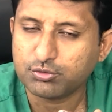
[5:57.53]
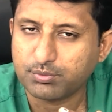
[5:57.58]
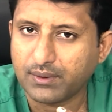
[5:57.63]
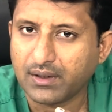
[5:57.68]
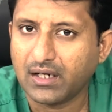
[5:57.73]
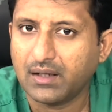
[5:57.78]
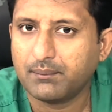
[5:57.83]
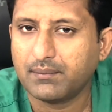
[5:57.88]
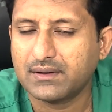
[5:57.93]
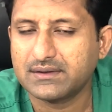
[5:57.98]

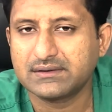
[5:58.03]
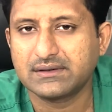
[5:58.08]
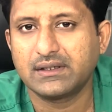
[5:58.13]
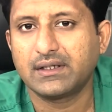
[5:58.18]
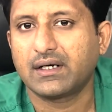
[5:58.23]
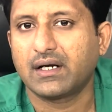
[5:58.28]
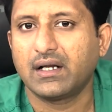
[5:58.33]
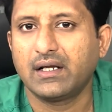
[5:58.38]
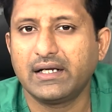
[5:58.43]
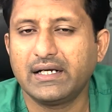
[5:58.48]
பண்ணலாமா
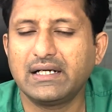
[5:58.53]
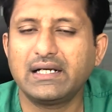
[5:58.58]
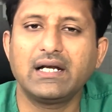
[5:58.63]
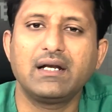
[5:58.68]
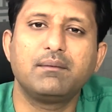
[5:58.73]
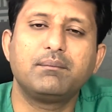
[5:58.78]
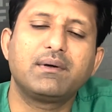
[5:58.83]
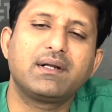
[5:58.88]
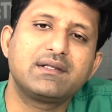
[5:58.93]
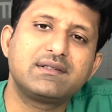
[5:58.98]
சார்
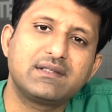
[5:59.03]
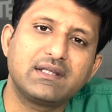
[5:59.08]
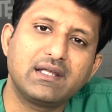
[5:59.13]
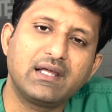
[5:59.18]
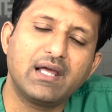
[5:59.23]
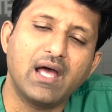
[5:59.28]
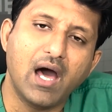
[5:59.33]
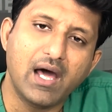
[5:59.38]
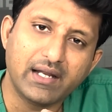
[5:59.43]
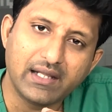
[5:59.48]
இன்டர்னல் பிரேசிங்
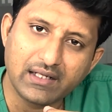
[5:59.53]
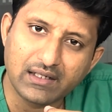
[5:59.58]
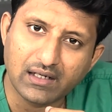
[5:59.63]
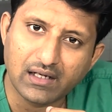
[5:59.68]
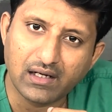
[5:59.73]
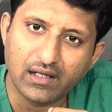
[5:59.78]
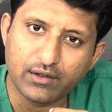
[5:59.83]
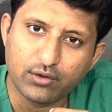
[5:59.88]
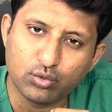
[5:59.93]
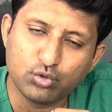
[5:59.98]
யார்
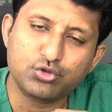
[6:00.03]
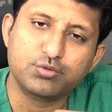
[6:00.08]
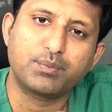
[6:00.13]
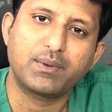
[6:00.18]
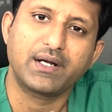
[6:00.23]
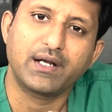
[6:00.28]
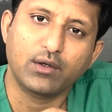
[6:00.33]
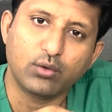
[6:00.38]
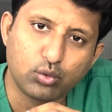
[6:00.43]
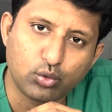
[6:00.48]
யாருக்கெல்லாம் யூஸ்
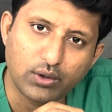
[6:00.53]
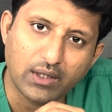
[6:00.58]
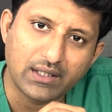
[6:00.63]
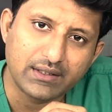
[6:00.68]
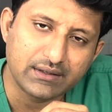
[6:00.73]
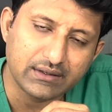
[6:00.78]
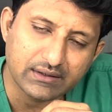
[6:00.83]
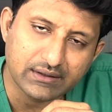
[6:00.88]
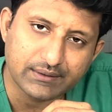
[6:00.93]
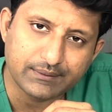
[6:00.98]

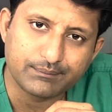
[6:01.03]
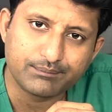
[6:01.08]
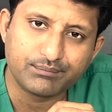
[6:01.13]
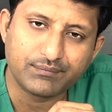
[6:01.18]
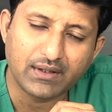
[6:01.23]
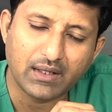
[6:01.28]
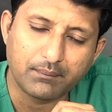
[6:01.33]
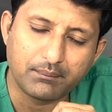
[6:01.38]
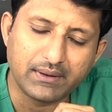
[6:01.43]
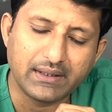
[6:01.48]
பண்ணக்கூடாது
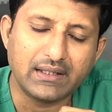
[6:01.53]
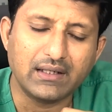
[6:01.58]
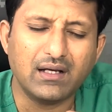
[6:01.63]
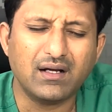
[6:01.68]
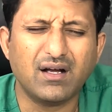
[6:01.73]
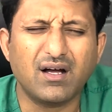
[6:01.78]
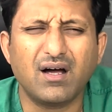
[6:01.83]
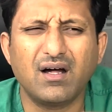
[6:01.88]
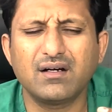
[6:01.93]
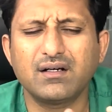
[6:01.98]
அப்படின்னா
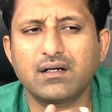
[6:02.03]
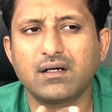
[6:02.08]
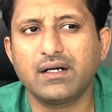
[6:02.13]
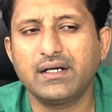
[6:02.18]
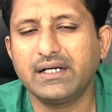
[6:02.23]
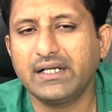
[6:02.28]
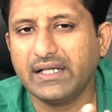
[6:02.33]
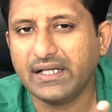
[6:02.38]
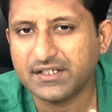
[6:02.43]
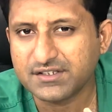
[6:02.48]
கான்ட்ரா
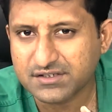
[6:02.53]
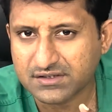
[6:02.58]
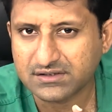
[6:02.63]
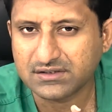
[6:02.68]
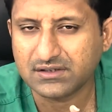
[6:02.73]
இண்டிகேஷன்ஸ்